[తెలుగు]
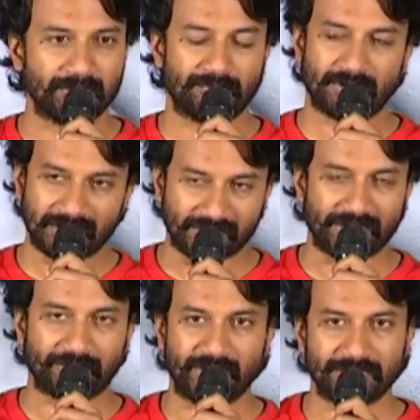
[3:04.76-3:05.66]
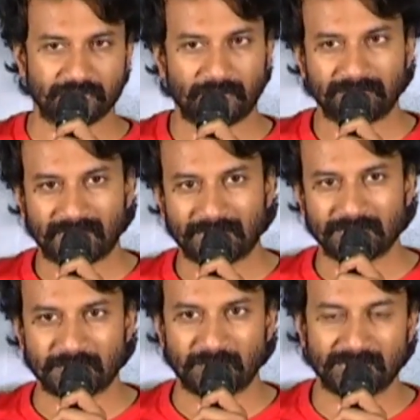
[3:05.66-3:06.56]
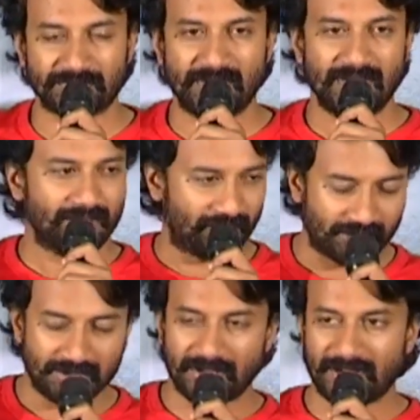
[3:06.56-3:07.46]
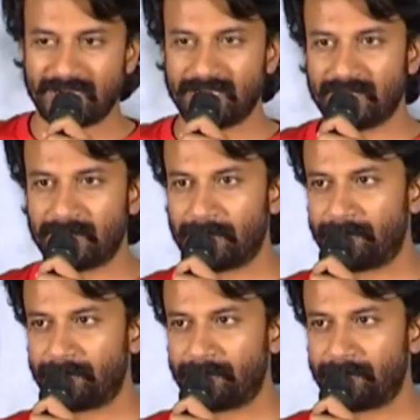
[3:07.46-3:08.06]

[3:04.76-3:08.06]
యువ్ డన్ అ గ్రేట్ గ్రేట్ జాబ్ థ్యాంక్ యూ సో మచ్ రగన్న అండ్